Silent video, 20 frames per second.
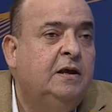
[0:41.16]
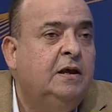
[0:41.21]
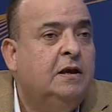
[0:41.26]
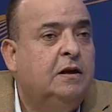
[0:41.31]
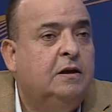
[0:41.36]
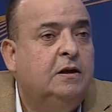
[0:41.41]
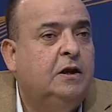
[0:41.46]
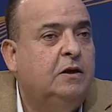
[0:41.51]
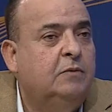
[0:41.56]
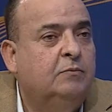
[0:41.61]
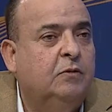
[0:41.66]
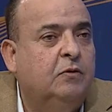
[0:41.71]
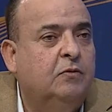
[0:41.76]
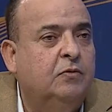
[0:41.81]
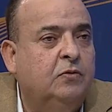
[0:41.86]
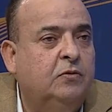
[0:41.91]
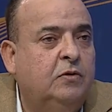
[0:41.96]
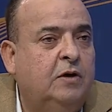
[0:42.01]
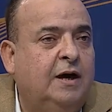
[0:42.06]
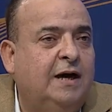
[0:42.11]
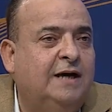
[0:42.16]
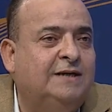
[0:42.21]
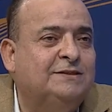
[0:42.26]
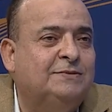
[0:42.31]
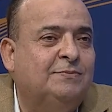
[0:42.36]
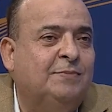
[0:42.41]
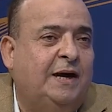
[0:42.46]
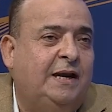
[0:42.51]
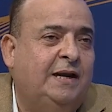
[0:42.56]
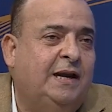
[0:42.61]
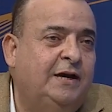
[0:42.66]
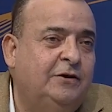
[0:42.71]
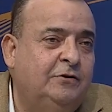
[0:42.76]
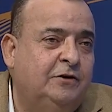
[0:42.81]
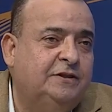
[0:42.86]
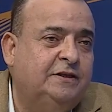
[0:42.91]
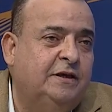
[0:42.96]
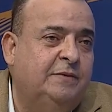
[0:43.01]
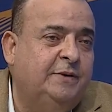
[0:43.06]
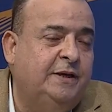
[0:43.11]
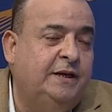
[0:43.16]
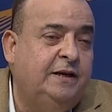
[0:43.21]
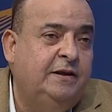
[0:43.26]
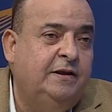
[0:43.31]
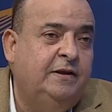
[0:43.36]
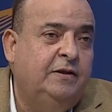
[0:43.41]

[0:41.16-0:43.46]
لان الموضوع اصبح لا يحتمل